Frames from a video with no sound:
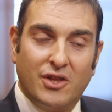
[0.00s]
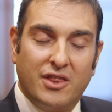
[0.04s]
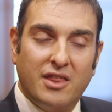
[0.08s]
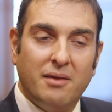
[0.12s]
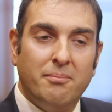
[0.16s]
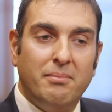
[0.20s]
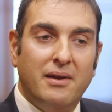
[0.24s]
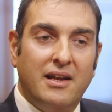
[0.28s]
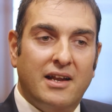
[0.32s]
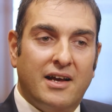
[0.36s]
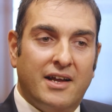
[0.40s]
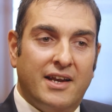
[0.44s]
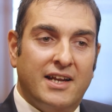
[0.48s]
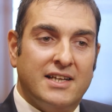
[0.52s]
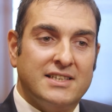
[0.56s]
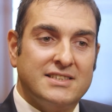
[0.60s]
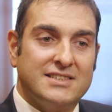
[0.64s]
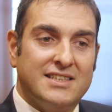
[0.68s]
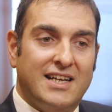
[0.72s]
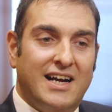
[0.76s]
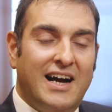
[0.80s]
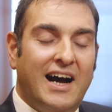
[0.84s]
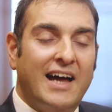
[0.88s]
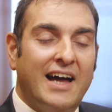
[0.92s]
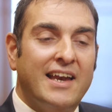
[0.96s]
12
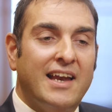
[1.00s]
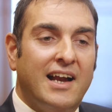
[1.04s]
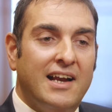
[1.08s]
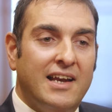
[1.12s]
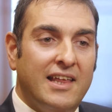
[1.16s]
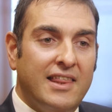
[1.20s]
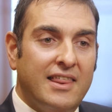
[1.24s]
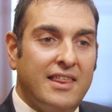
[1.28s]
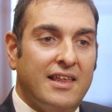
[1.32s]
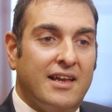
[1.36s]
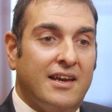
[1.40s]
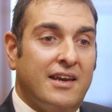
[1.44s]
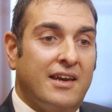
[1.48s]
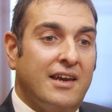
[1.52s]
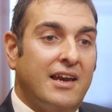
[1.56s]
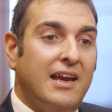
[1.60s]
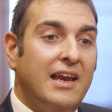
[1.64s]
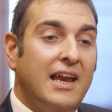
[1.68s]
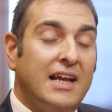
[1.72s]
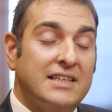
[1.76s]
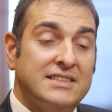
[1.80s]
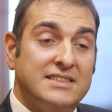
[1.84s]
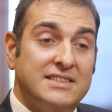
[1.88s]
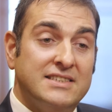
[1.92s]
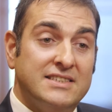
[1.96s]
pilares analizan
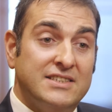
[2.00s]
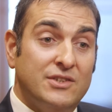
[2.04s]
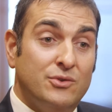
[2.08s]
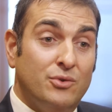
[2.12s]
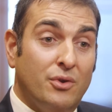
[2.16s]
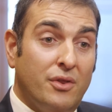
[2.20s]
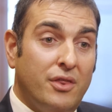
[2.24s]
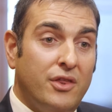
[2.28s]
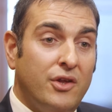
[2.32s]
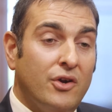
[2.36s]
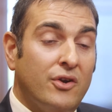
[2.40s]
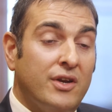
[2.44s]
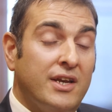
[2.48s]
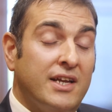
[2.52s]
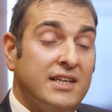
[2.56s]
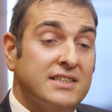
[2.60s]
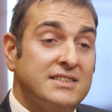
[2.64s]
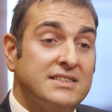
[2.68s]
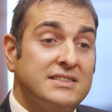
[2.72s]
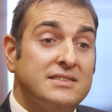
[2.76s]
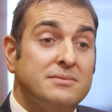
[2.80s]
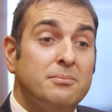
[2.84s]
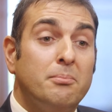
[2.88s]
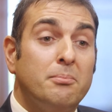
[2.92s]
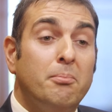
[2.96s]
las
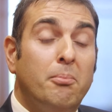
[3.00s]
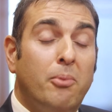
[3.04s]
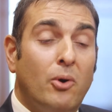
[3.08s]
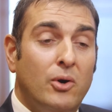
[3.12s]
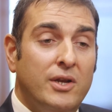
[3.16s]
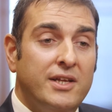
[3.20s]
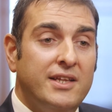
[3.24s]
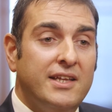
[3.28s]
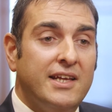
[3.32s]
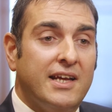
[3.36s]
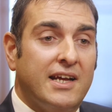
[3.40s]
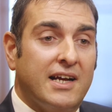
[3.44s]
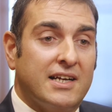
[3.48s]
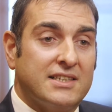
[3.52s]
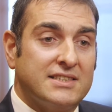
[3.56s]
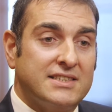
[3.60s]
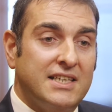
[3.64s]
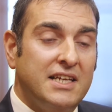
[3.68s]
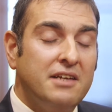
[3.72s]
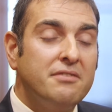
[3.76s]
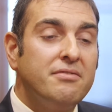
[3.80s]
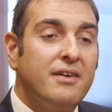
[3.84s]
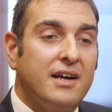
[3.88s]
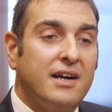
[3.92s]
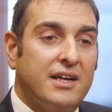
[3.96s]
instituciones, políticas
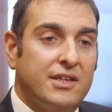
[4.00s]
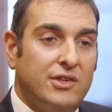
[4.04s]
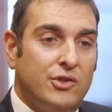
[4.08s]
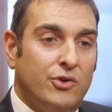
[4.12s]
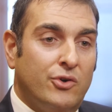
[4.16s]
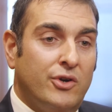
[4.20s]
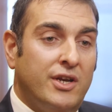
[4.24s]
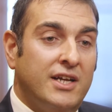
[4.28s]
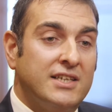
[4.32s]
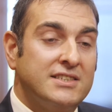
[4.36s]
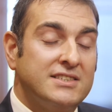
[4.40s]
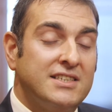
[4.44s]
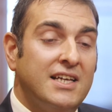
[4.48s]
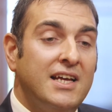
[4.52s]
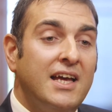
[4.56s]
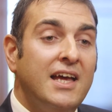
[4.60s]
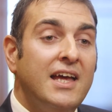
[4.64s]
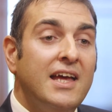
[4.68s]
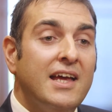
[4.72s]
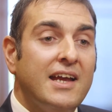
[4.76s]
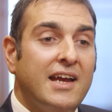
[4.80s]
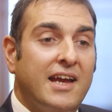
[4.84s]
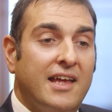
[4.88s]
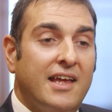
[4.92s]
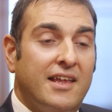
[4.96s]
y factores
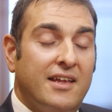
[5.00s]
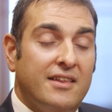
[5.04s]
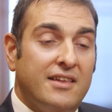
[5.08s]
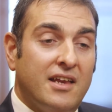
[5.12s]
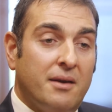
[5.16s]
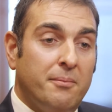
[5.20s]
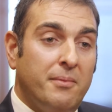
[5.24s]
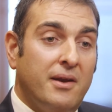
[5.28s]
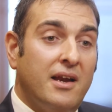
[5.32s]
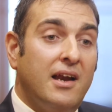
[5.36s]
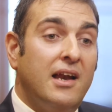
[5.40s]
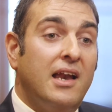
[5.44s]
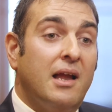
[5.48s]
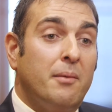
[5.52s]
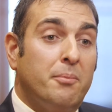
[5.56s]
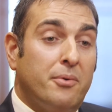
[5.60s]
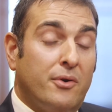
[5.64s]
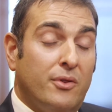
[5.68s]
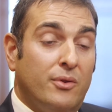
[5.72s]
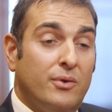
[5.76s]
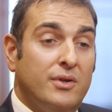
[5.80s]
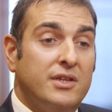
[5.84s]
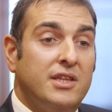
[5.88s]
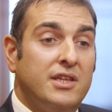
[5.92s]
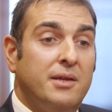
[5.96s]
que determinan la
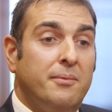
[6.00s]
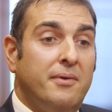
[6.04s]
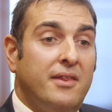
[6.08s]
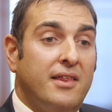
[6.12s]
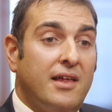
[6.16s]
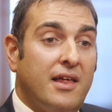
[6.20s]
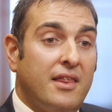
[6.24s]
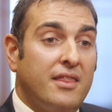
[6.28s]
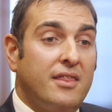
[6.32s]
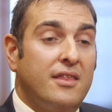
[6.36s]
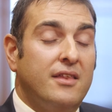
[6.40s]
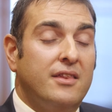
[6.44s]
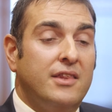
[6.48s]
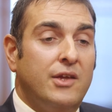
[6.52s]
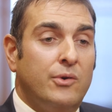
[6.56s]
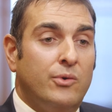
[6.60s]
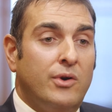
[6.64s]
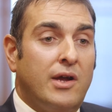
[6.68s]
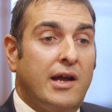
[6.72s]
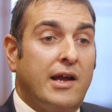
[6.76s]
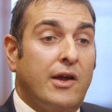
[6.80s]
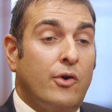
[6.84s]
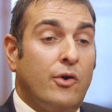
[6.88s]
productividad de una